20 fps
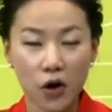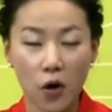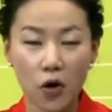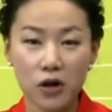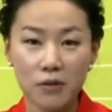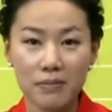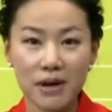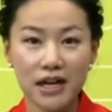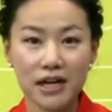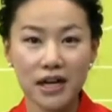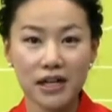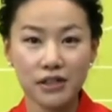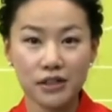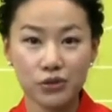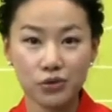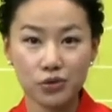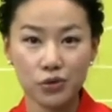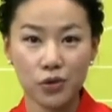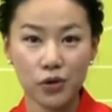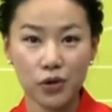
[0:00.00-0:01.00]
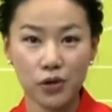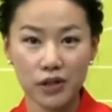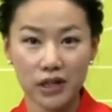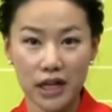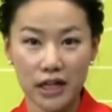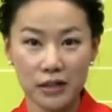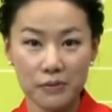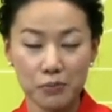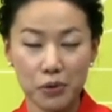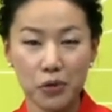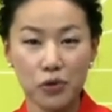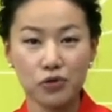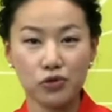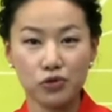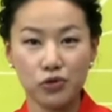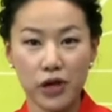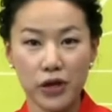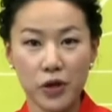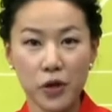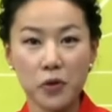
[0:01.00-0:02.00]
얼마라는 또라는 표현
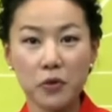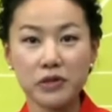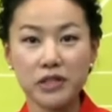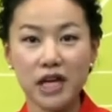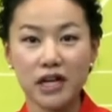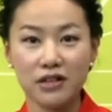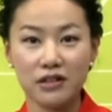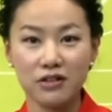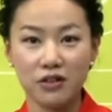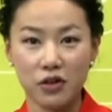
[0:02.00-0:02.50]
뒤에 형용사를